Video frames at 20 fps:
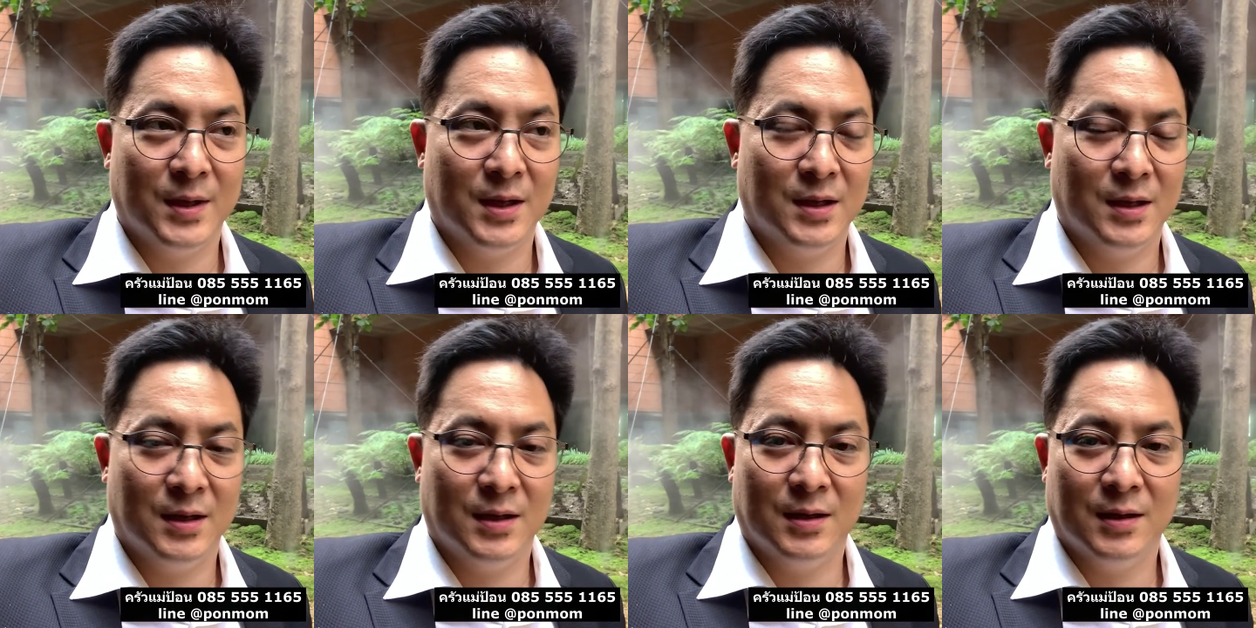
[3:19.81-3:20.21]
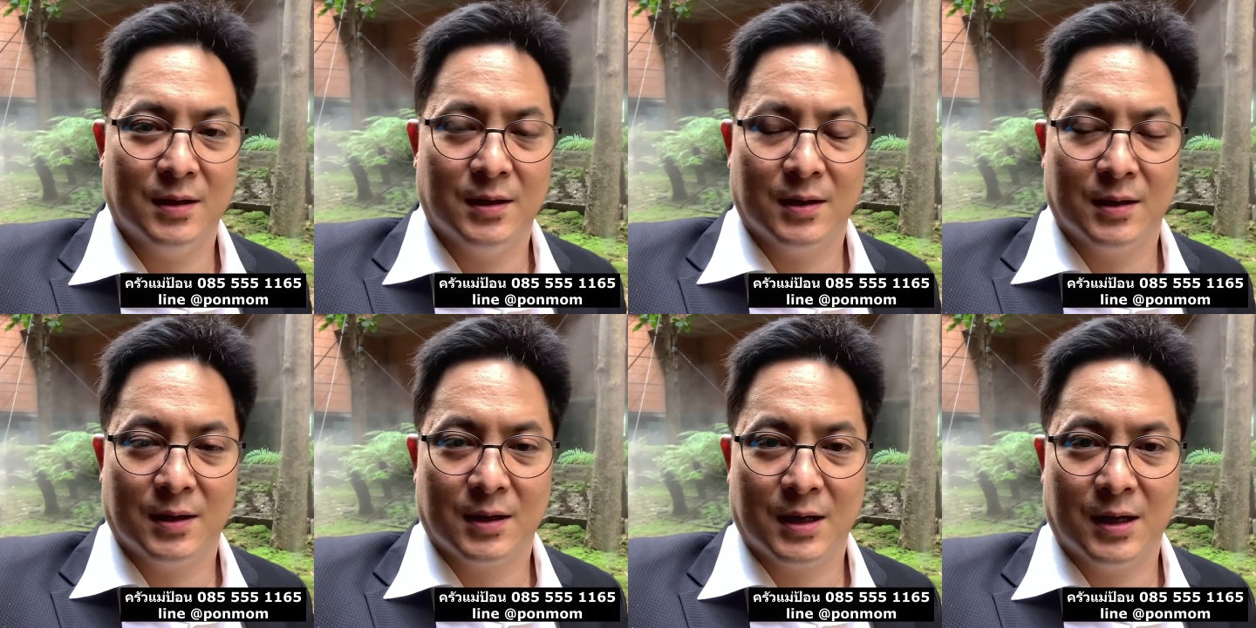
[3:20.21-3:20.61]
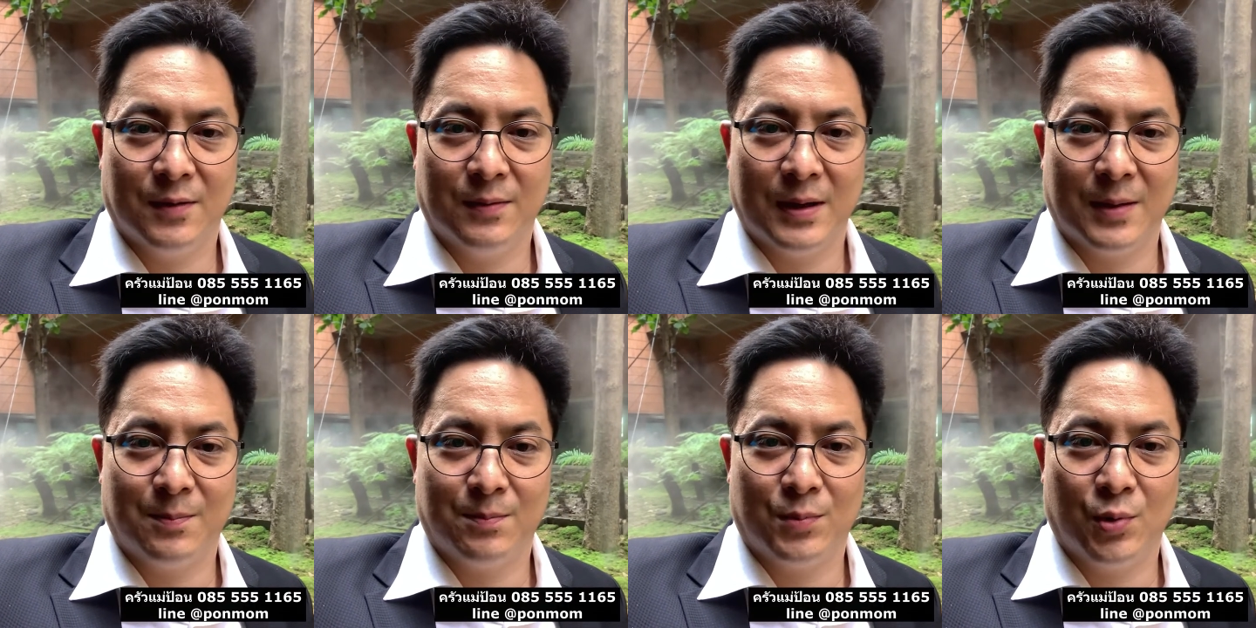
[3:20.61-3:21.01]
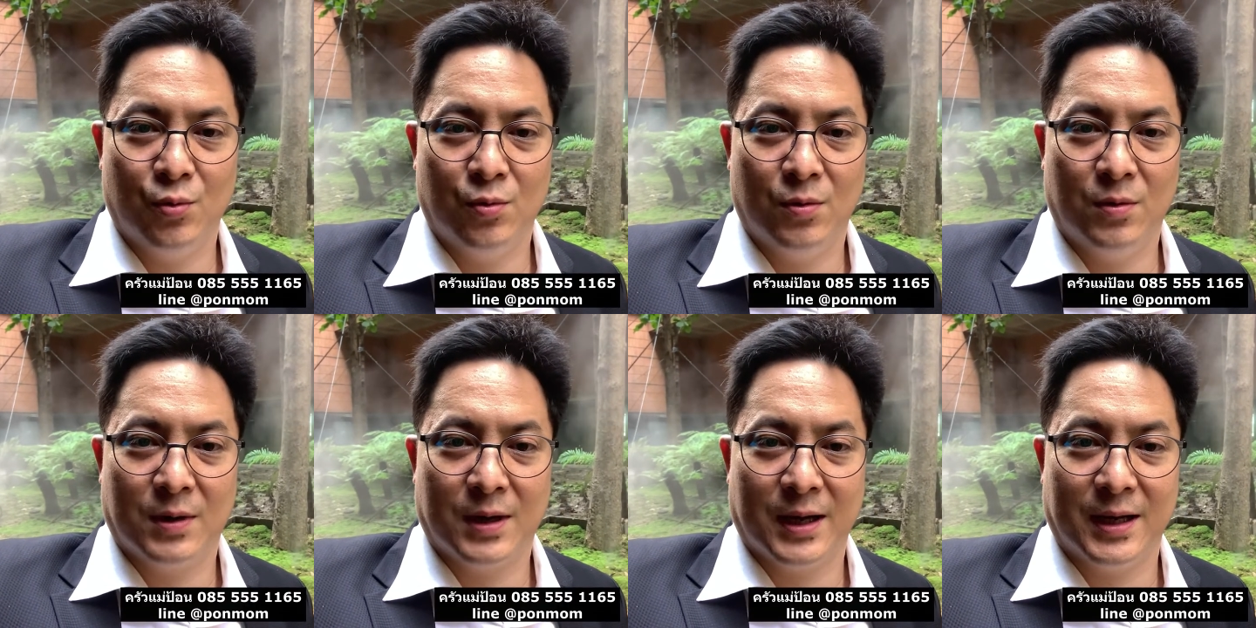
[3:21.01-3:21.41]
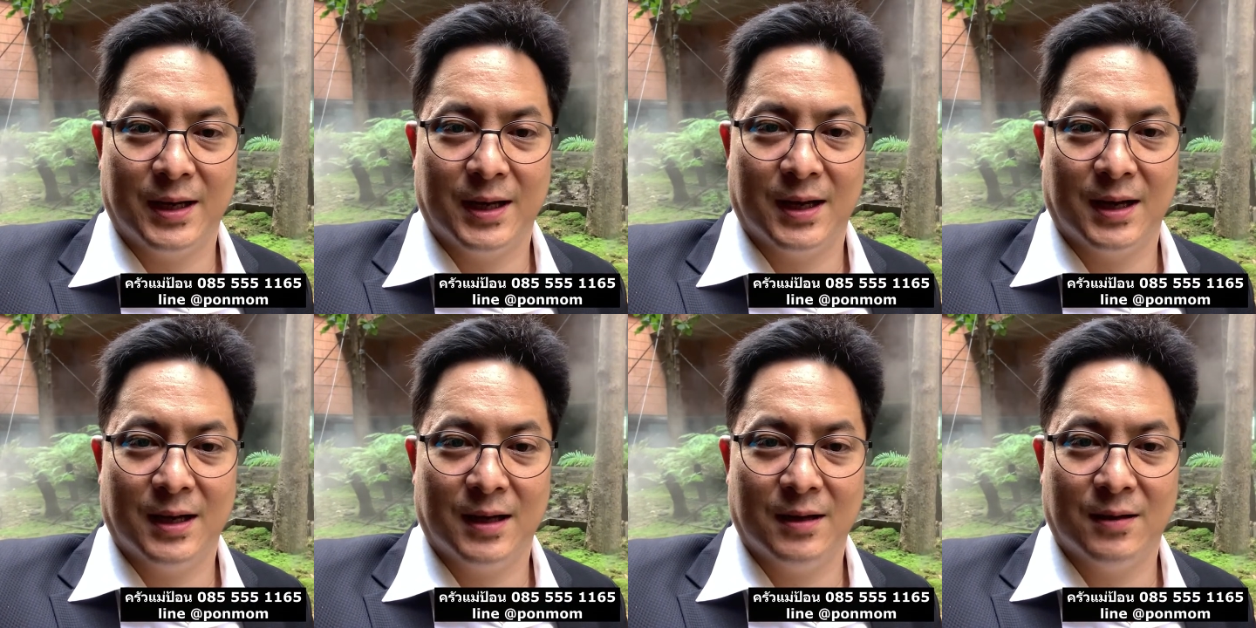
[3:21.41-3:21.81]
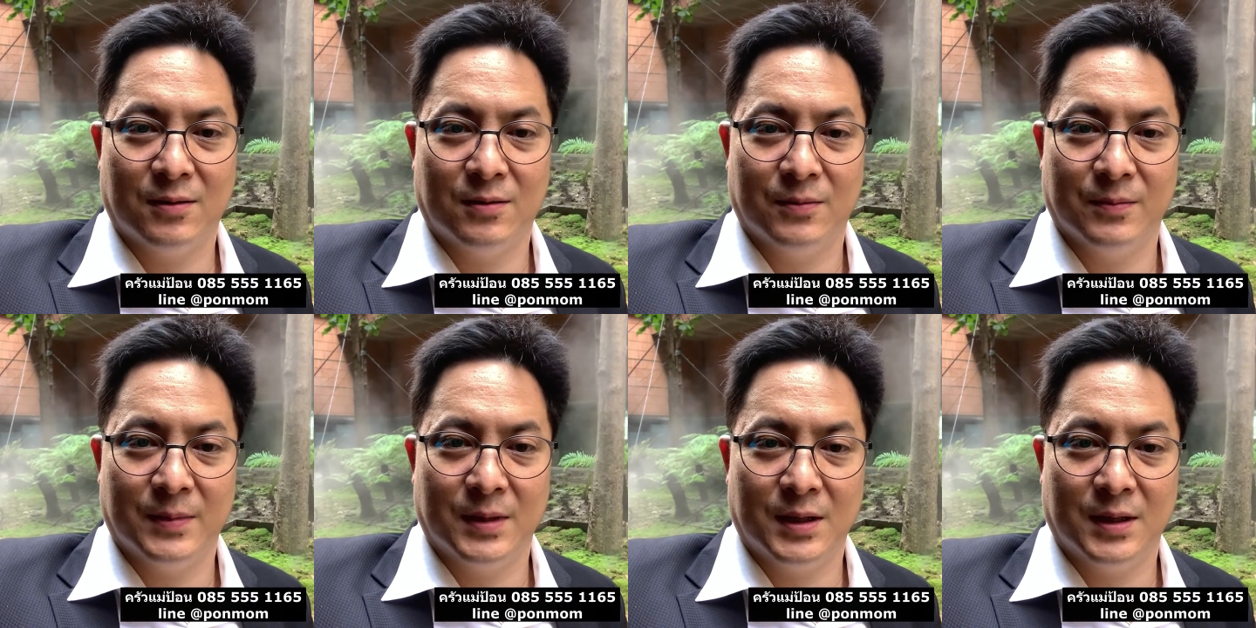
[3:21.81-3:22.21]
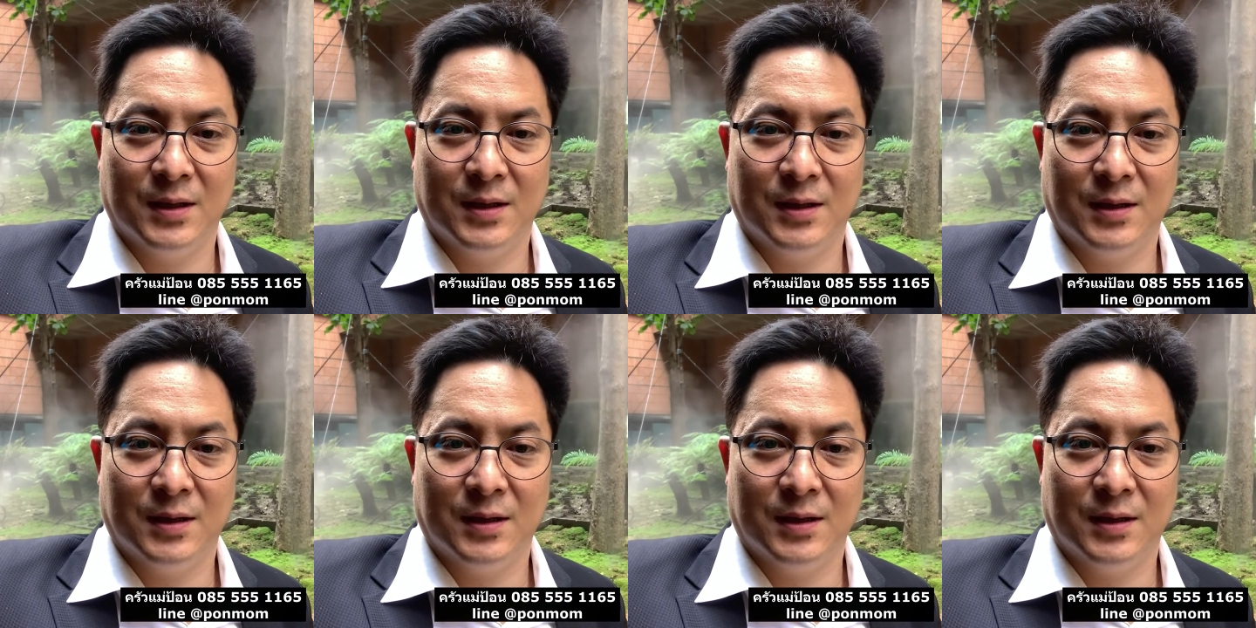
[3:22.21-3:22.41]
มีข้าวผัดปูไข่ดาวมี